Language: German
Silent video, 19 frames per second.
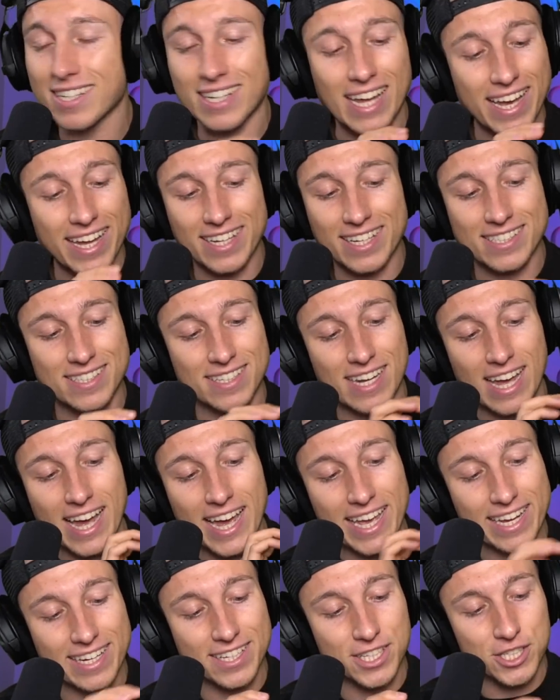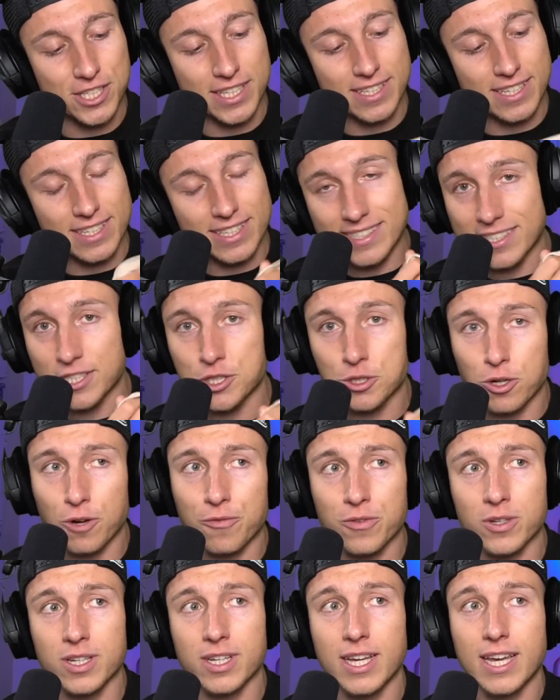Nein, das sind eigene Schnitte, diese
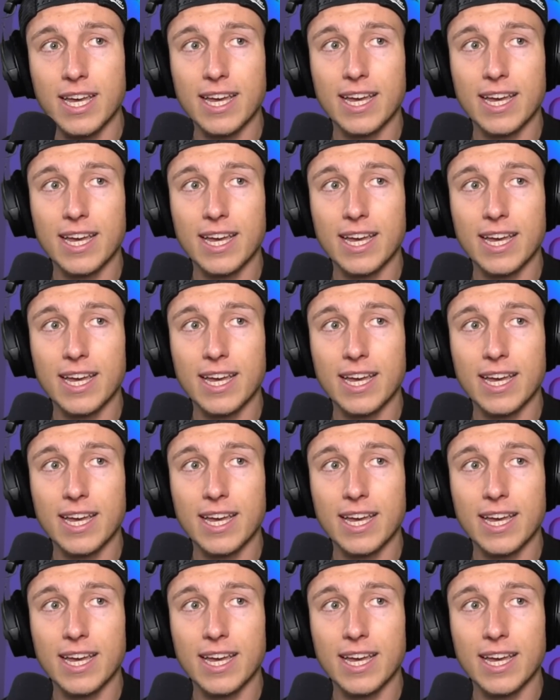Stoffe.